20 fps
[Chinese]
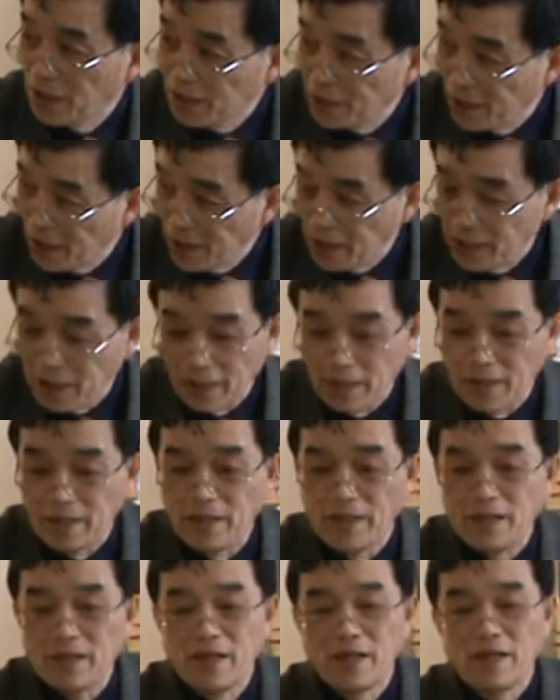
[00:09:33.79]
定
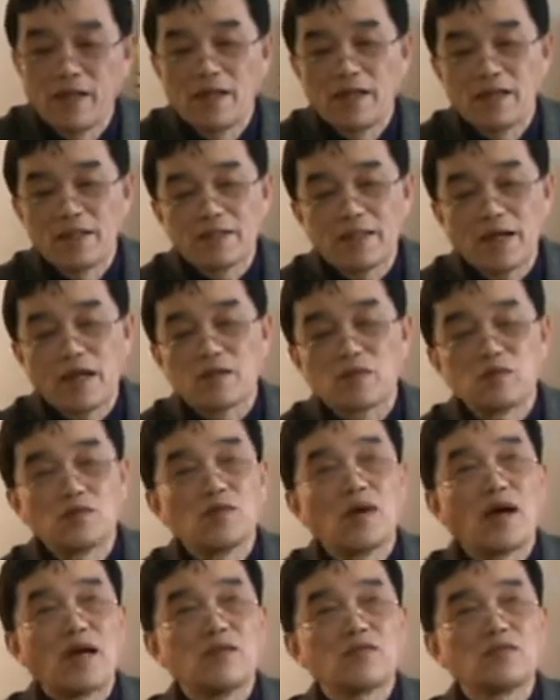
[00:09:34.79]
理、代数
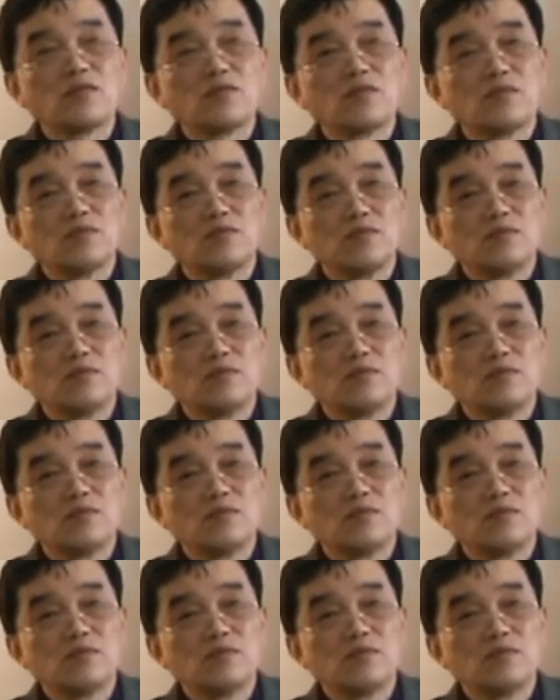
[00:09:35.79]
函数，